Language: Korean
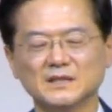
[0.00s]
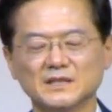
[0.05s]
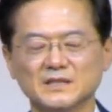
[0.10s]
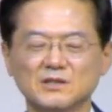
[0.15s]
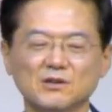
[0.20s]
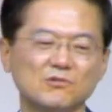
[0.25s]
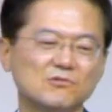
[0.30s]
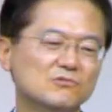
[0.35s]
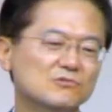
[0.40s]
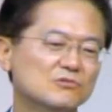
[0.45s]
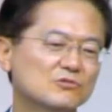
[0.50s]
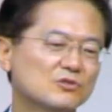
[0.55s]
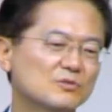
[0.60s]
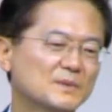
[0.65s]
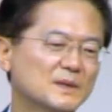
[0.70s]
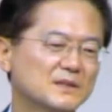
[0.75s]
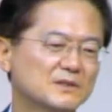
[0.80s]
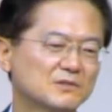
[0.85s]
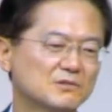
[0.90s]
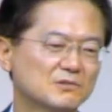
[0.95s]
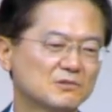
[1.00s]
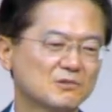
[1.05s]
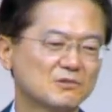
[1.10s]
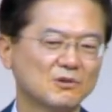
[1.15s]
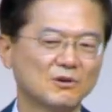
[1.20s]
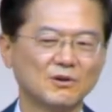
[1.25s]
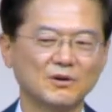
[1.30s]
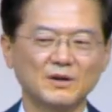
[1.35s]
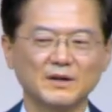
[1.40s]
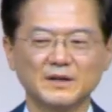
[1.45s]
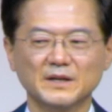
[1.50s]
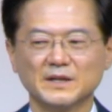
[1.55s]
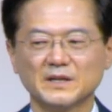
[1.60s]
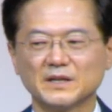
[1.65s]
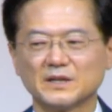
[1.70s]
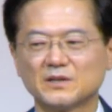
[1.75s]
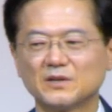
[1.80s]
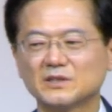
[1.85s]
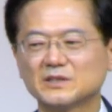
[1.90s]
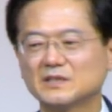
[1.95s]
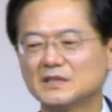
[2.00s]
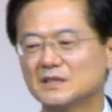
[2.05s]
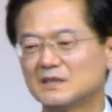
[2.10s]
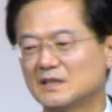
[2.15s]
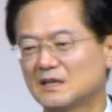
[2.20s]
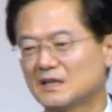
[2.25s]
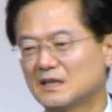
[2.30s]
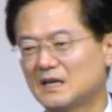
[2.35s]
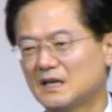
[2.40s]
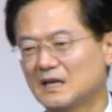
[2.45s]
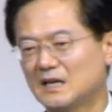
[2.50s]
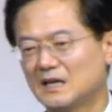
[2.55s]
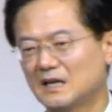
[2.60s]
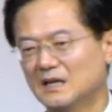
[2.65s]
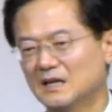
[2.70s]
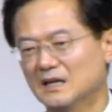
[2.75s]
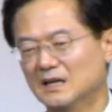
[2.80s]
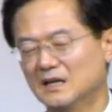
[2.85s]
영웅으로 만들었고 거기에다가